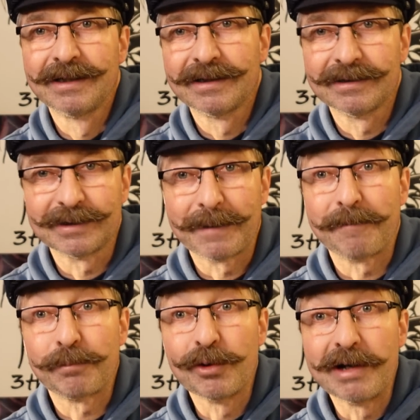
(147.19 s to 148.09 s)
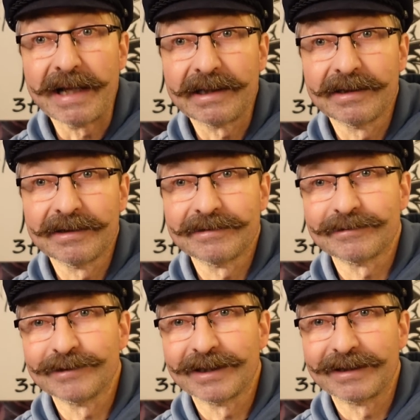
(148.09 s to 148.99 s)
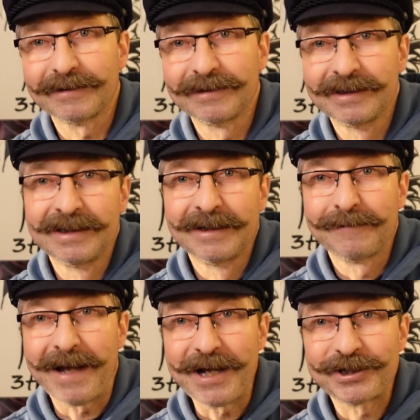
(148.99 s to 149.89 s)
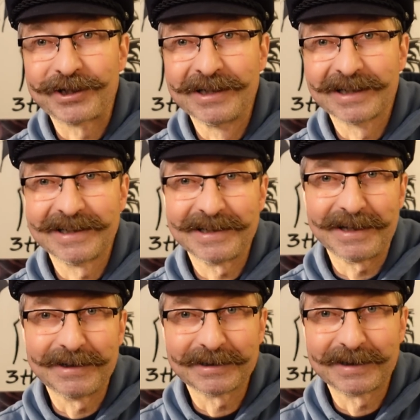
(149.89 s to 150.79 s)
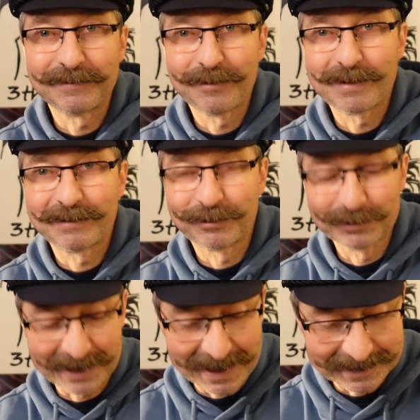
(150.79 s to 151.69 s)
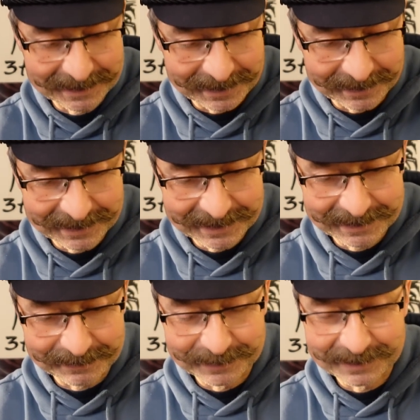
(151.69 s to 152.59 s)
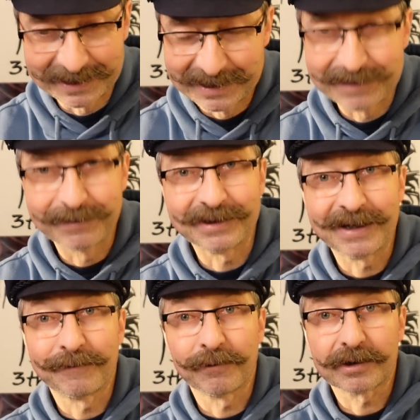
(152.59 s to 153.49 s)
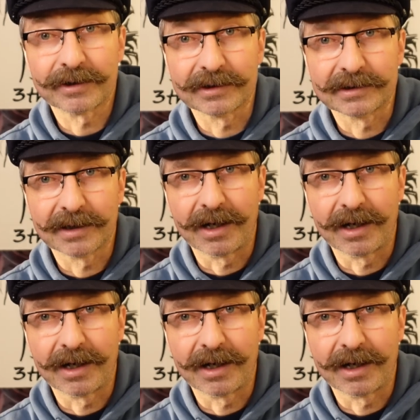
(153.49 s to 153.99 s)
oder Buletten oder Fleischkirchle, je nachdem wo man wohnt, heißen die anders und die waren hervorragend.